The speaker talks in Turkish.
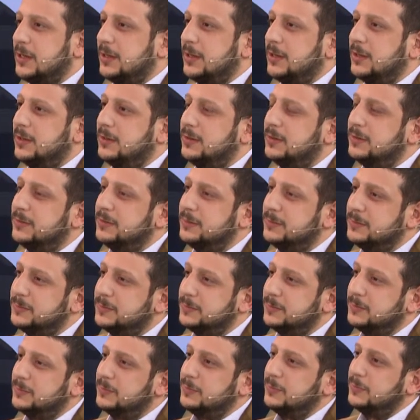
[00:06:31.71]
Yani bir zamanlar
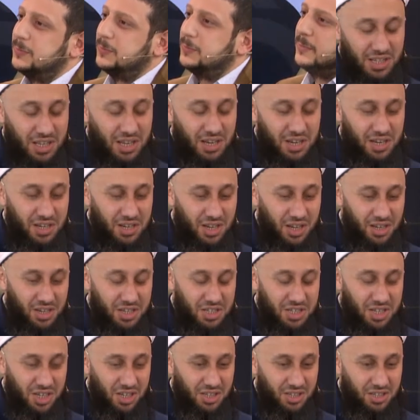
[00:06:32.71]
siz bir gelini
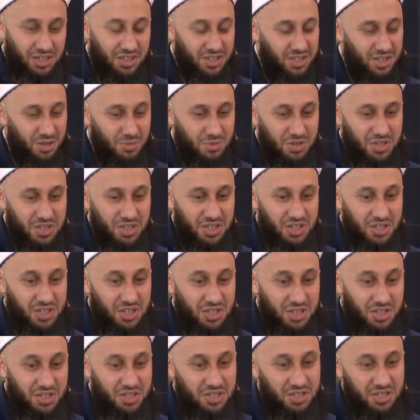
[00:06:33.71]
alacaktınız ama evet.
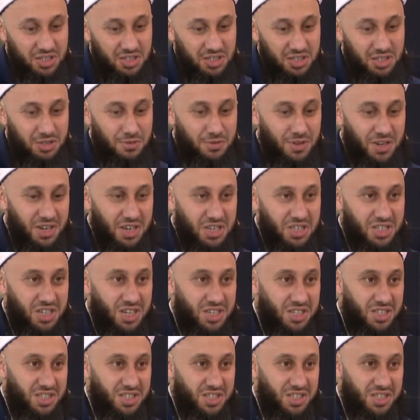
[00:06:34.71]
şimdi kızınızı
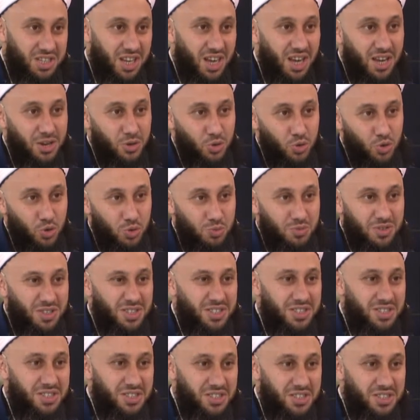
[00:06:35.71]
vereceksiniz. Aynı durum
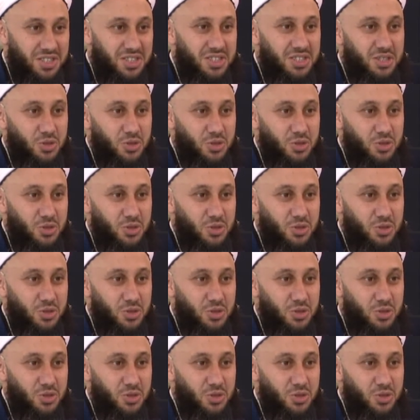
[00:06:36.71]
kızınız evet.